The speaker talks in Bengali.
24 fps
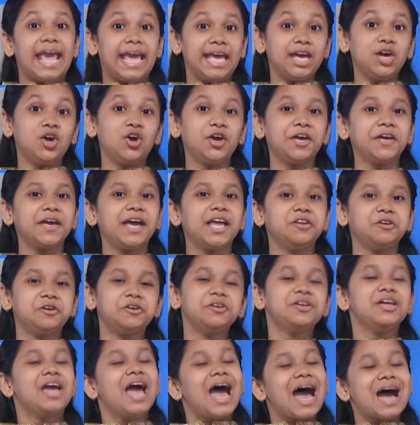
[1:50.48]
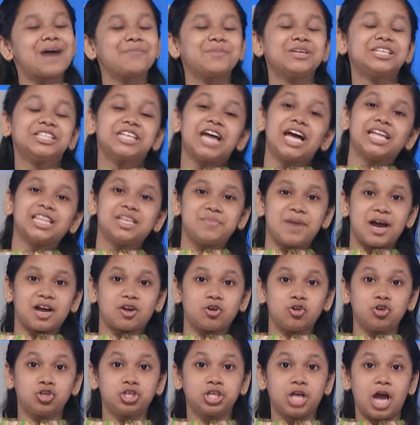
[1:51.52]
এই হয়ে গেল আমার সাদা
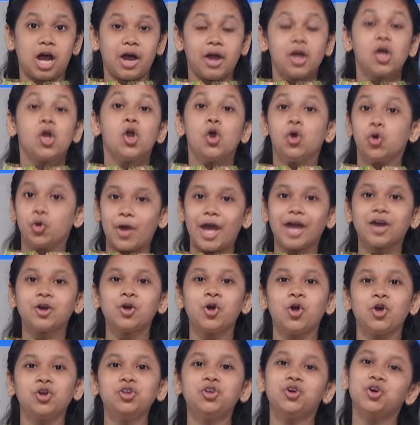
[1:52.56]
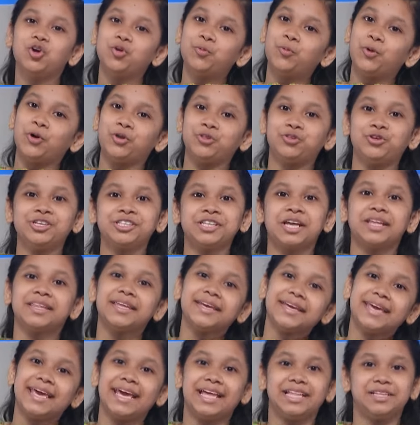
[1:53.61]
মাকড়সা ও এখন ওর বন্ধুর সাথে
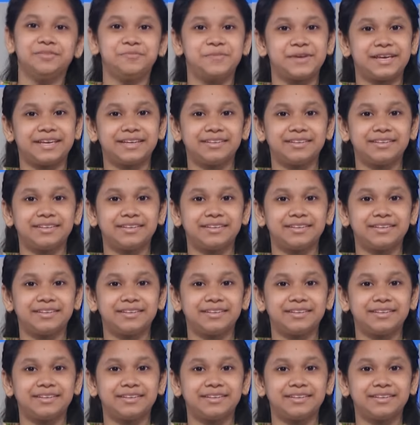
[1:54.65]
খেলবে